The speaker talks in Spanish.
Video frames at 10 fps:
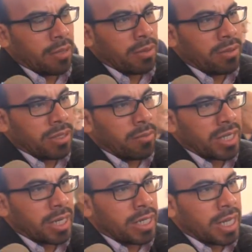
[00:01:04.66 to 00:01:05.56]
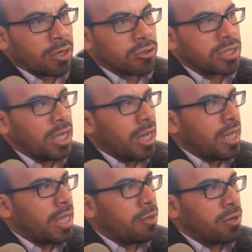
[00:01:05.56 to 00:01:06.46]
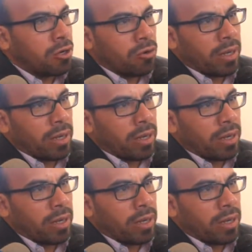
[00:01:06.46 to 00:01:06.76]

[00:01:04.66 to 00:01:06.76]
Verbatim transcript: eh, de manteles largos y bueno,